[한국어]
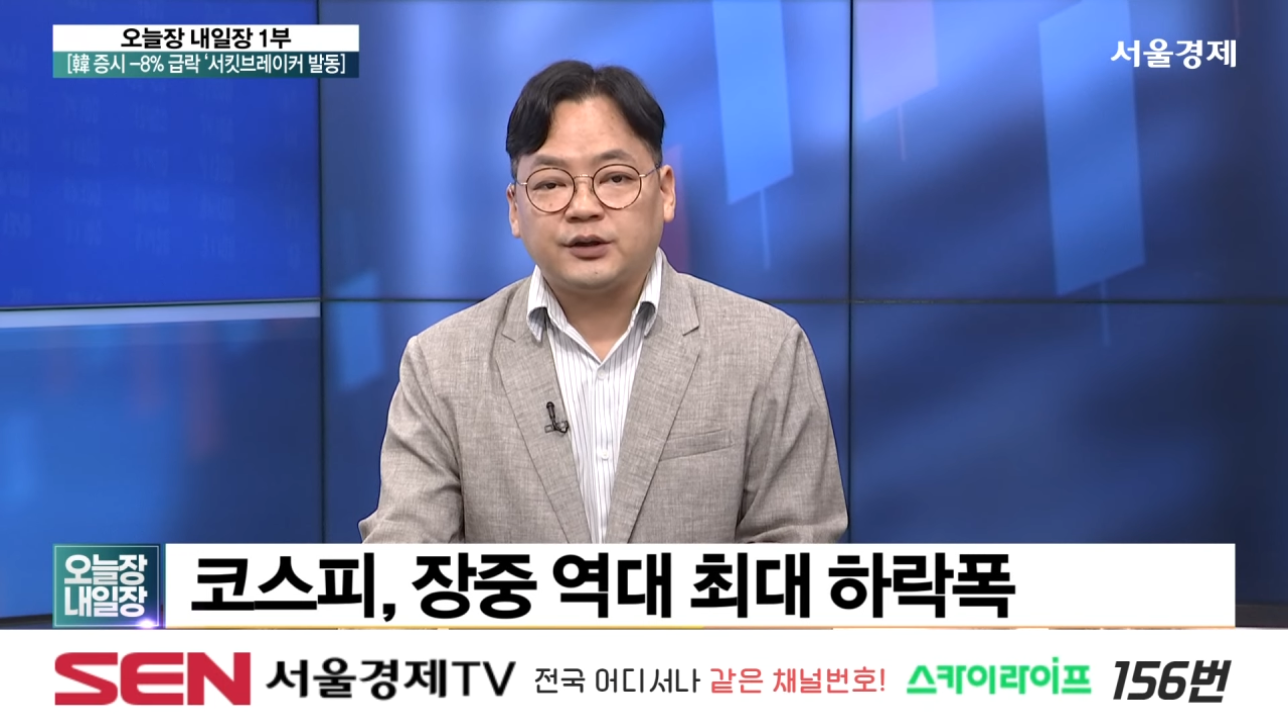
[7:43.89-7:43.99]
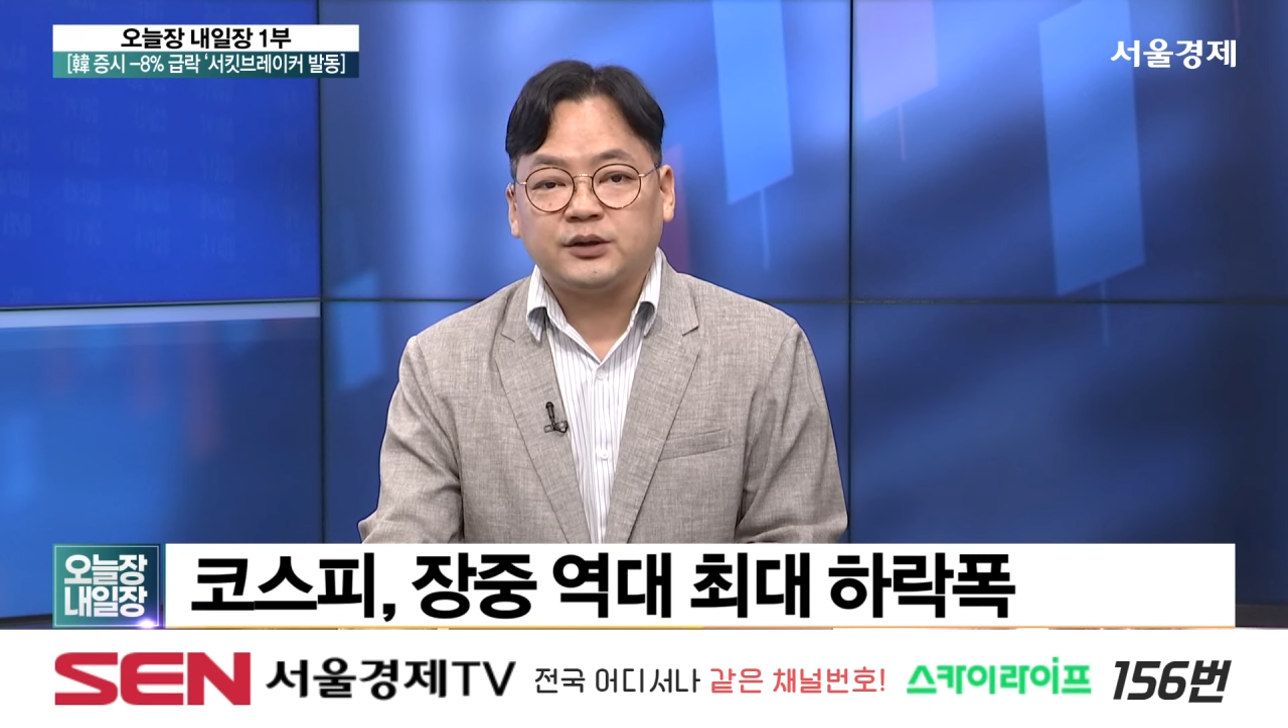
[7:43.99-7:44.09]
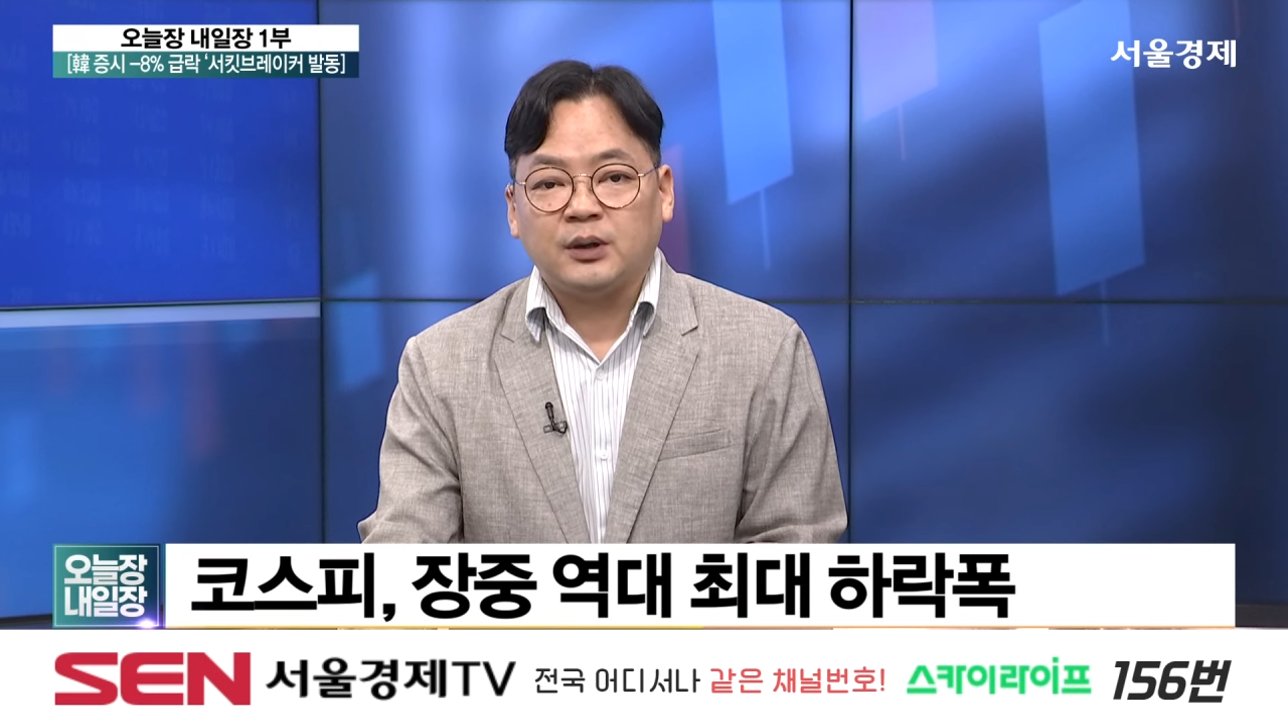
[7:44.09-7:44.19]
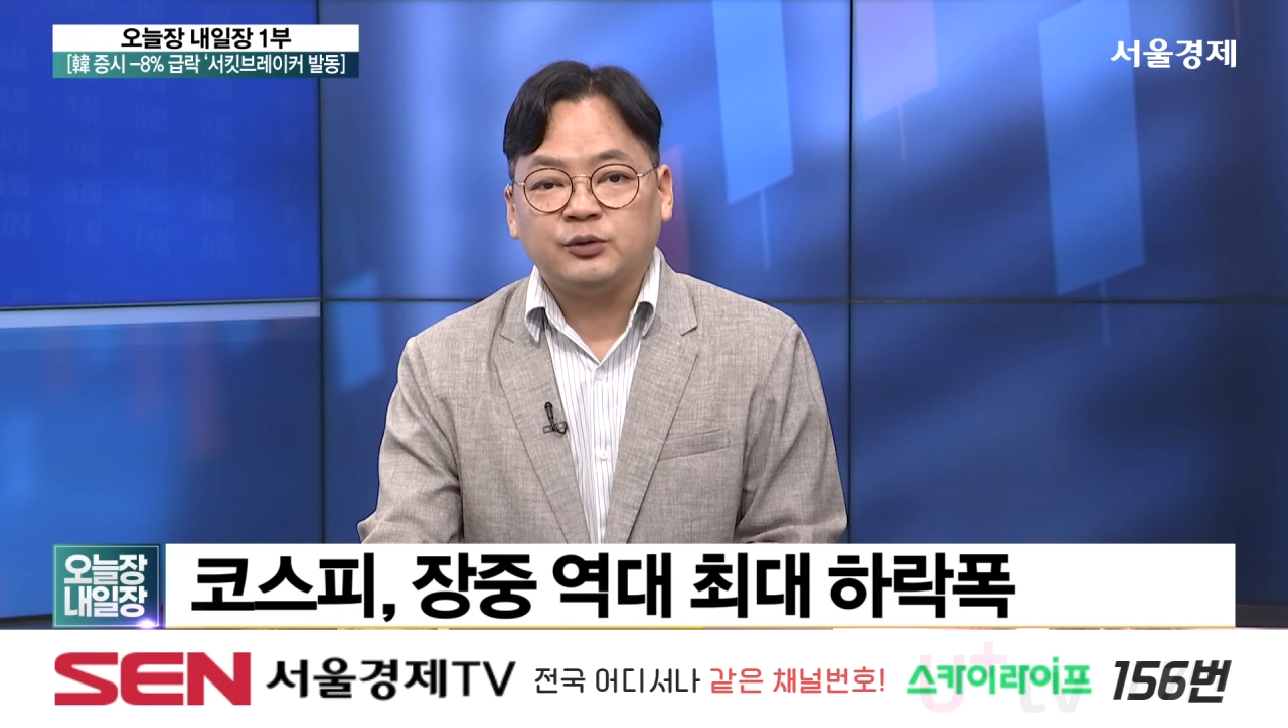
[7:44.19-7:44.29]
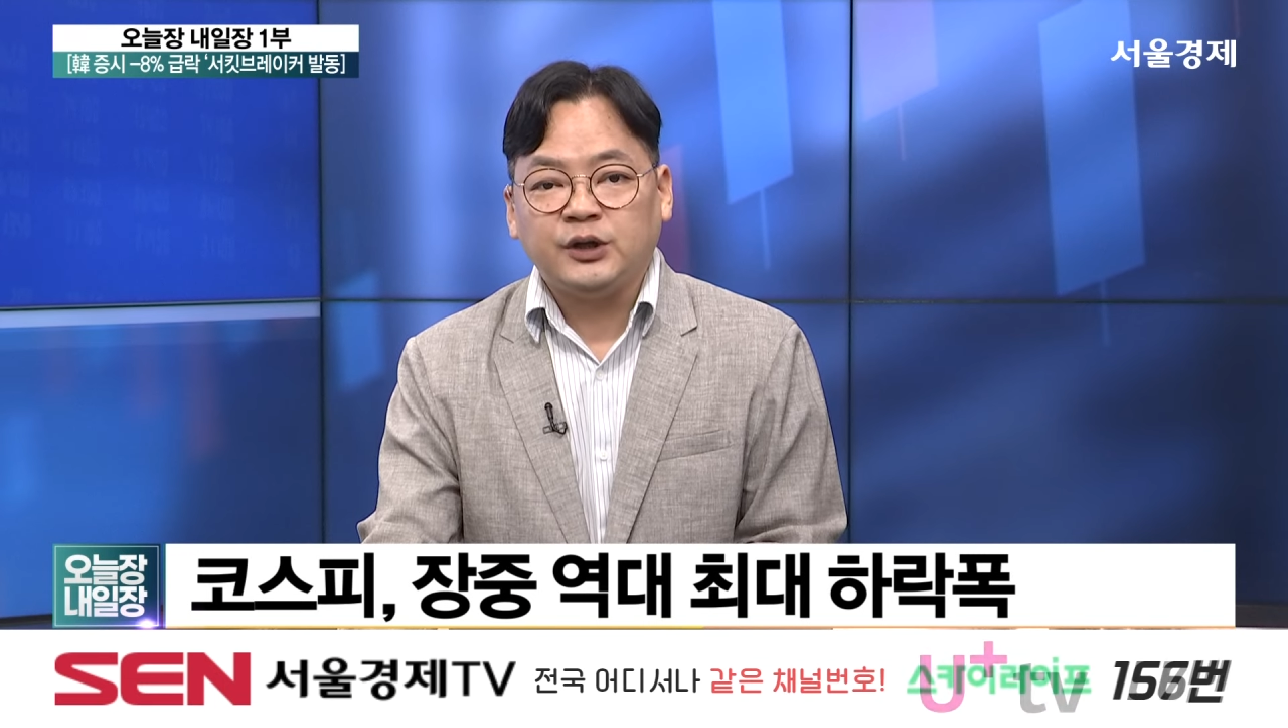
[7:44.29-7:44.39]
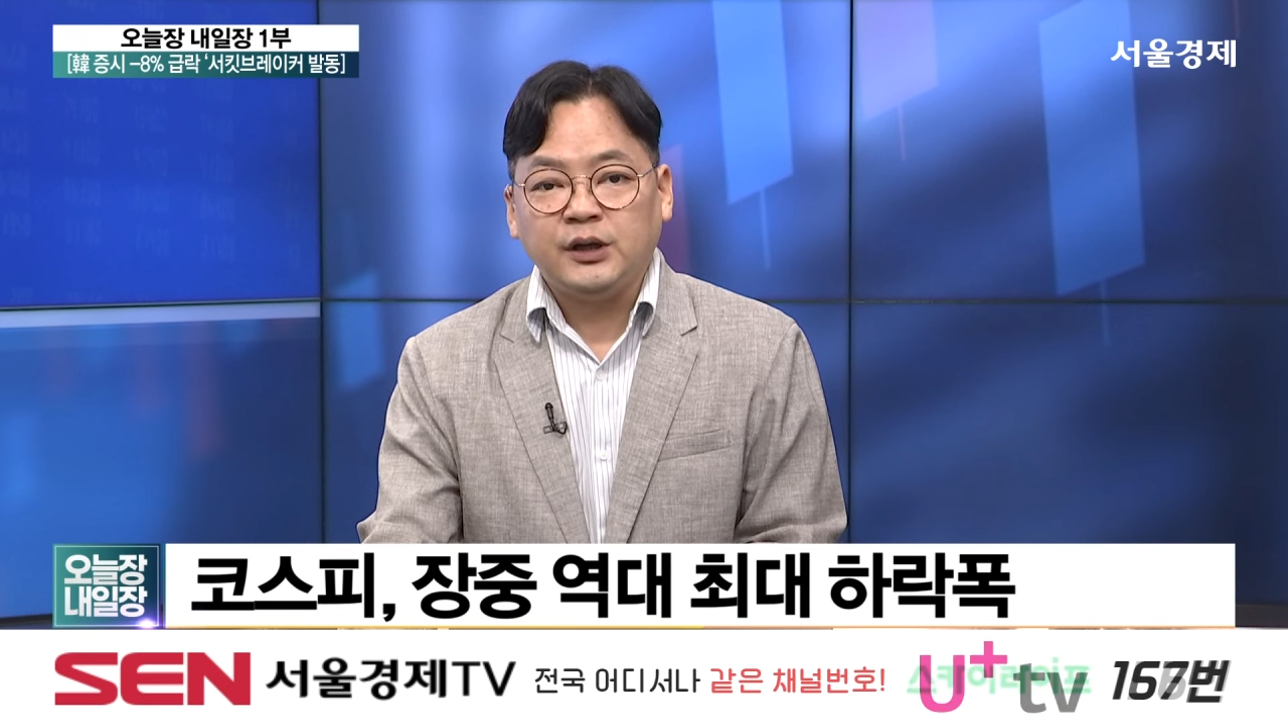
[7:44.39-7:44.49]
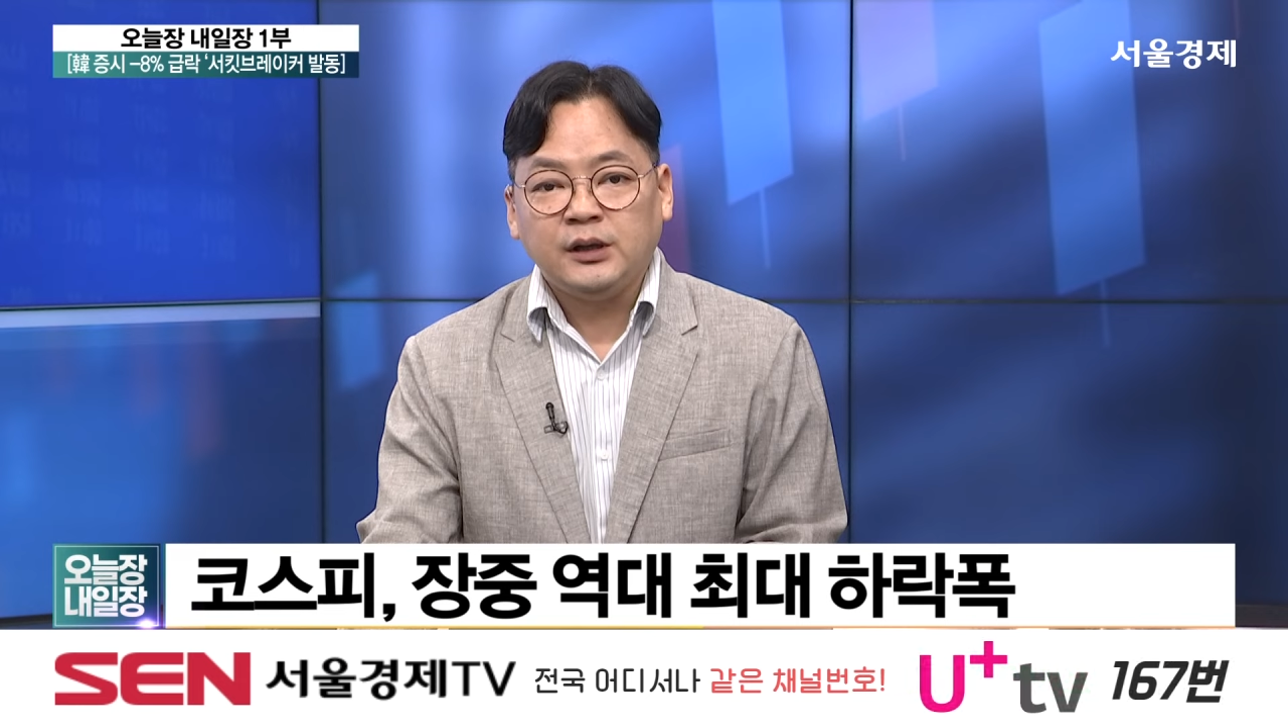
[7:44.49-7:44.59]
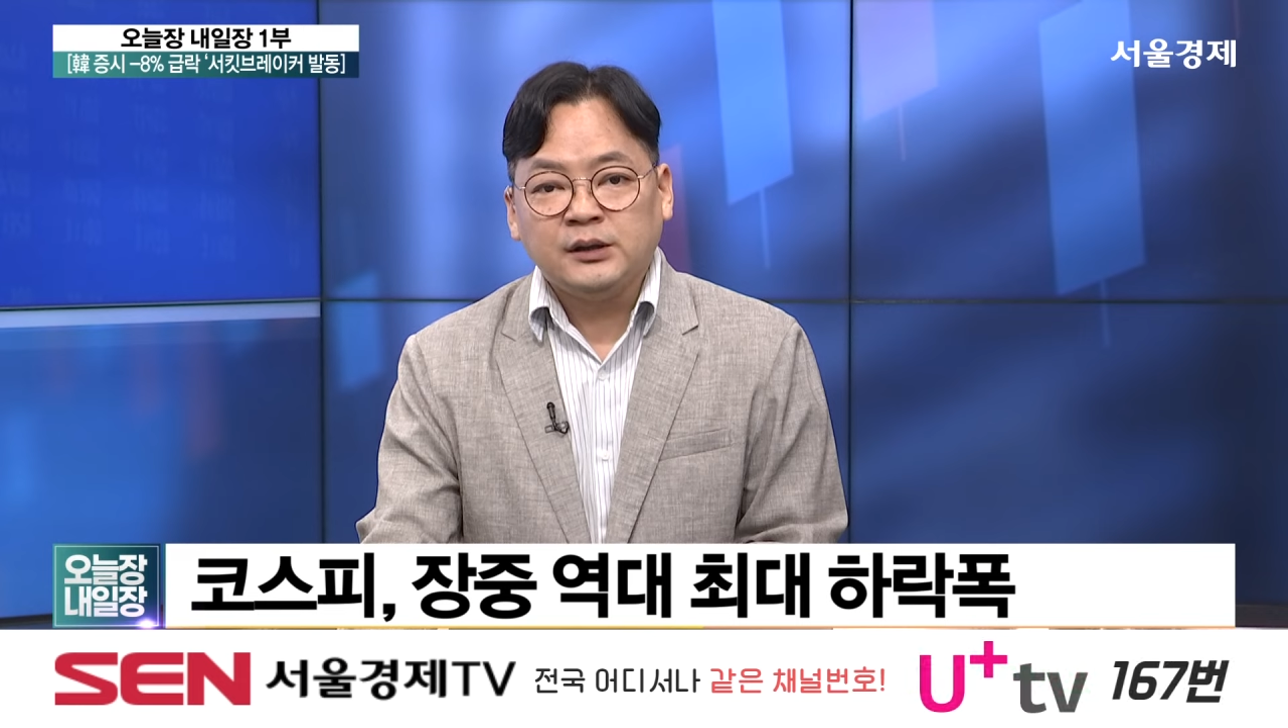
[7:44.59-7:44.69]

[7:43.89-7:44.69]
때문에